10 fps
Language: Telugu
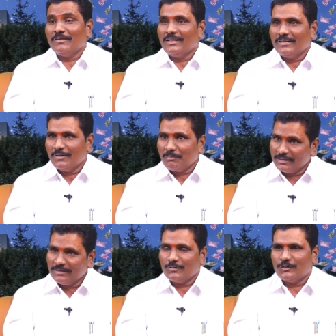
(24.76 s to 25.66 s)
విశ్వాన్ని అడిగే
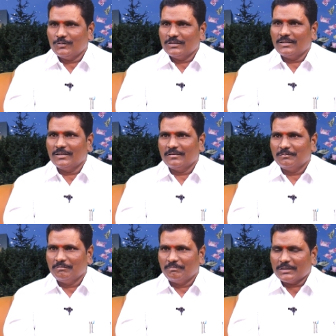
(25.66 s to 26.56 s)
పద్ధతి కూడా ఉందండి
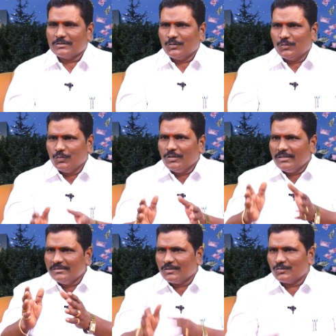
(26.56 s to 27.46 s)
ఫస్ట్ నువ్వు
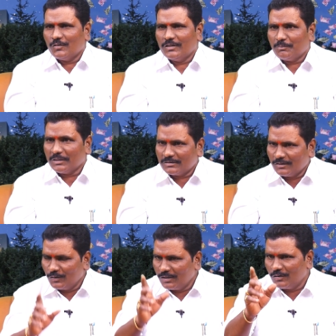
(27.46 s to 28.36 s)
ఏం చేస్తున్నావు అని ఫస్ట్
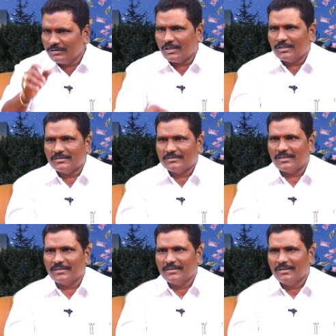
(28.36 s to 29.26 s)
నువ్వు గురించి
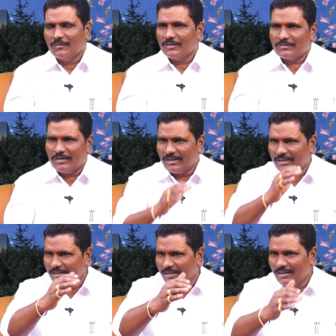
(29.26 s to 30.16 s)
ఆలోచించాలి విశ్వాన్ని
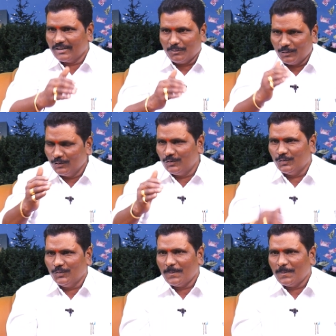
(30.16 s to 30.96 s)
అడిగేదానికి ముందు